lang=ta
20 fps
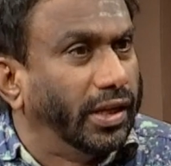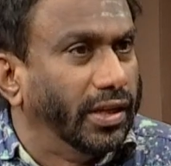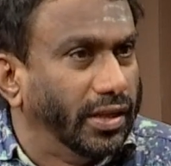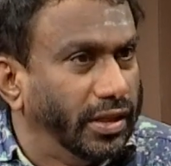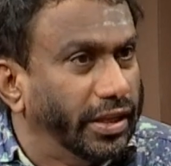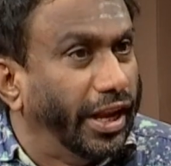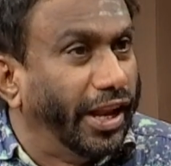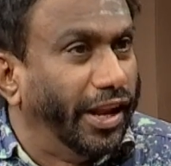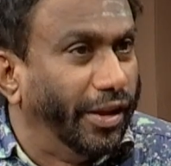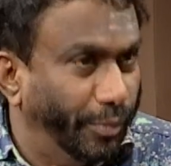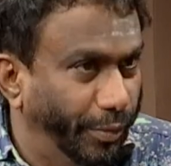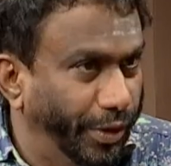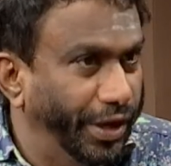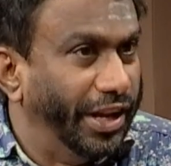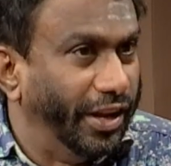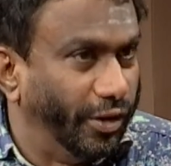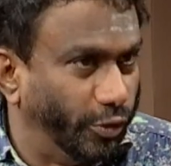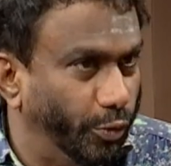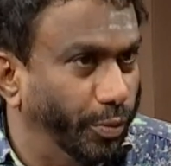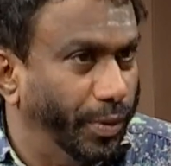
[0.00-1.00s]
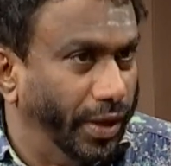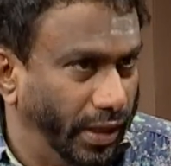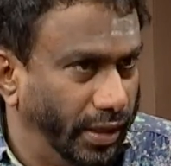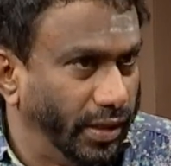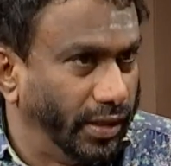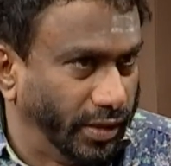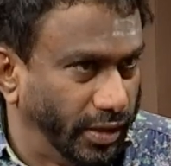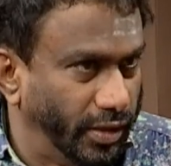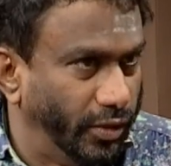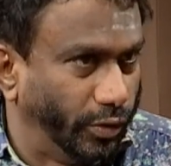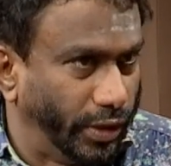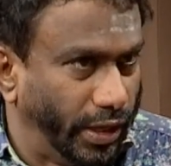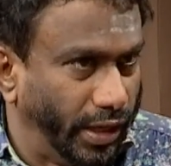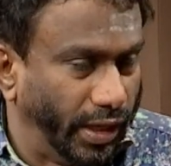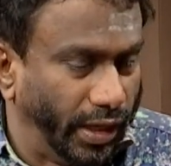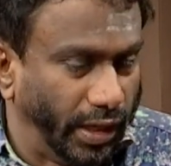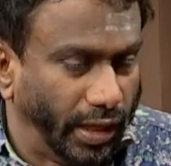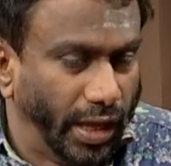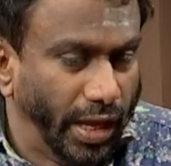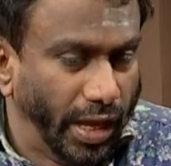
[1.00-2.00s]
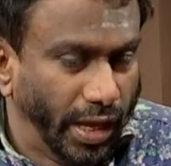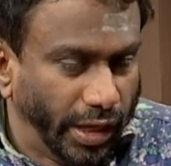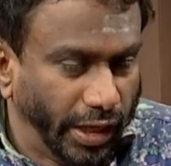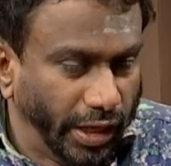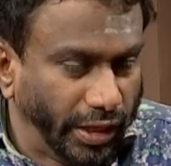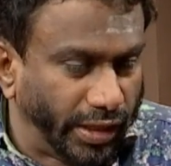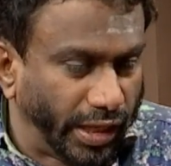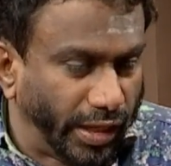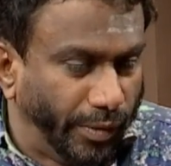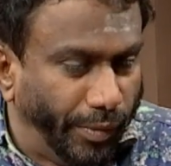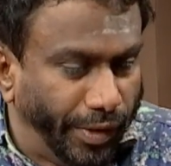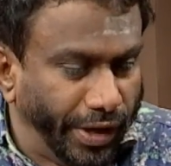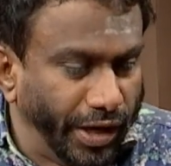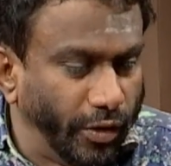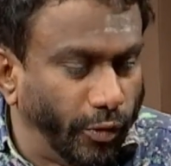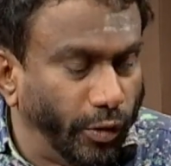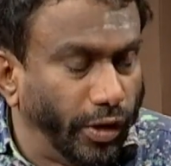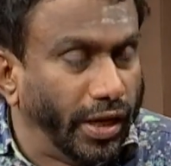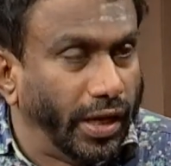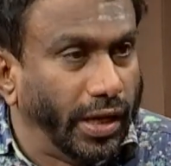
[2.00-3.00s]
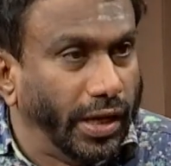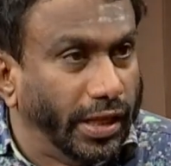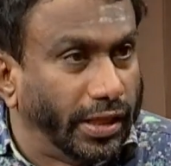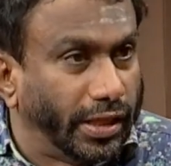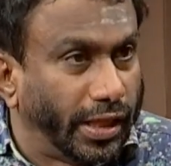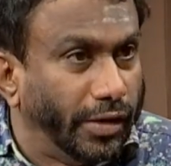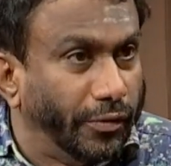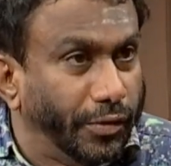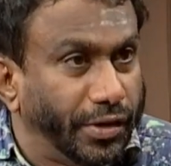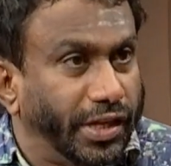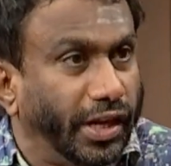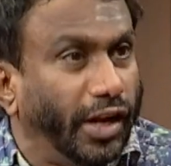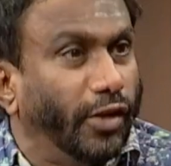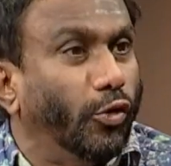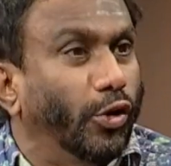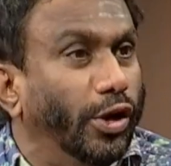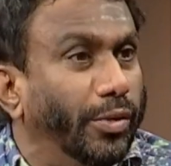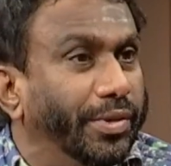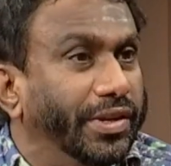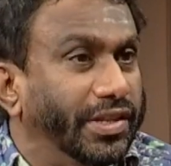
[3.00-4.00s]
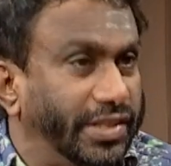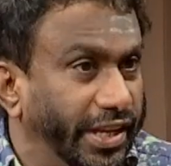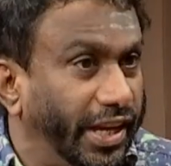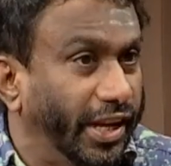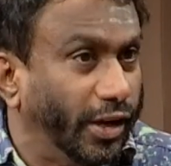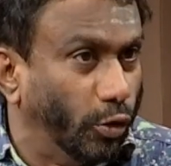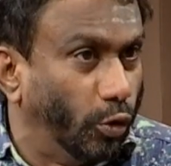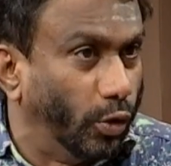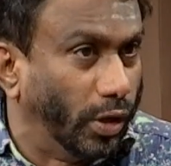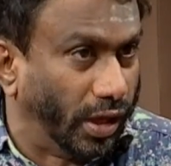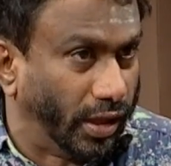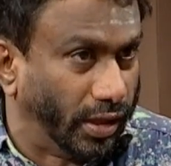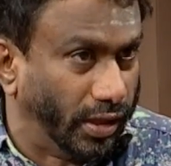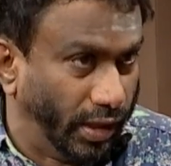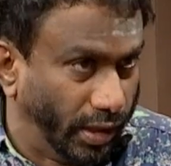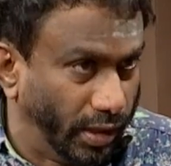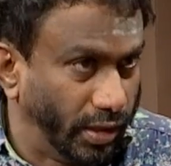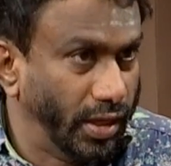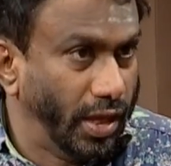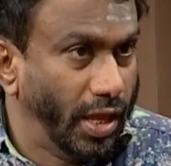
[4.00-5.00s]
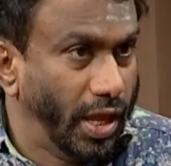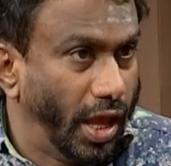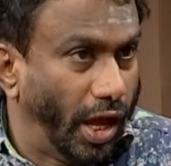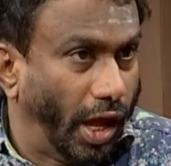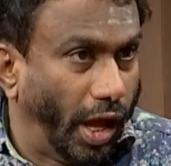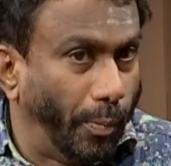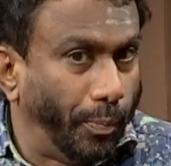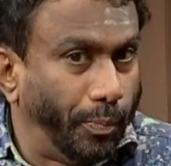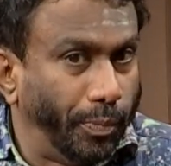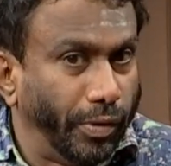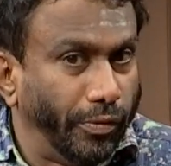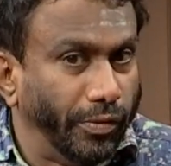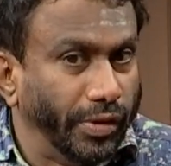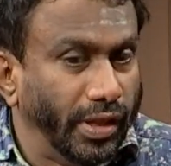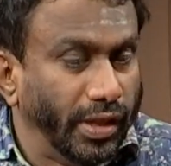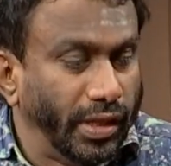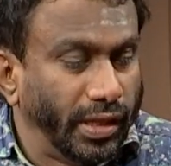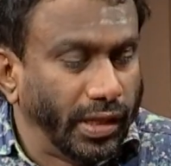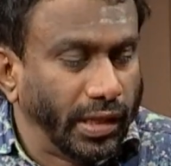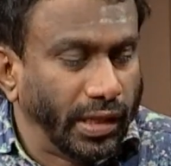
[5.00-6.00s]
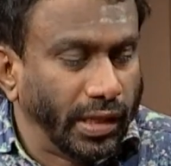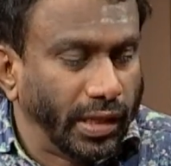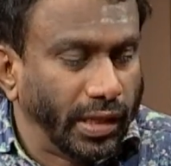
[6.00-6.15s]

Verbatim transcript: இருக்குது எல்லா மீடியாவுக்குமே ஓகேங்களா இத்தனை மணிக்குள்ளே இத்தனை விஷயங்களை கொண்டு போய் சேர்க்கணுன்றது தான் அப்போ வந்து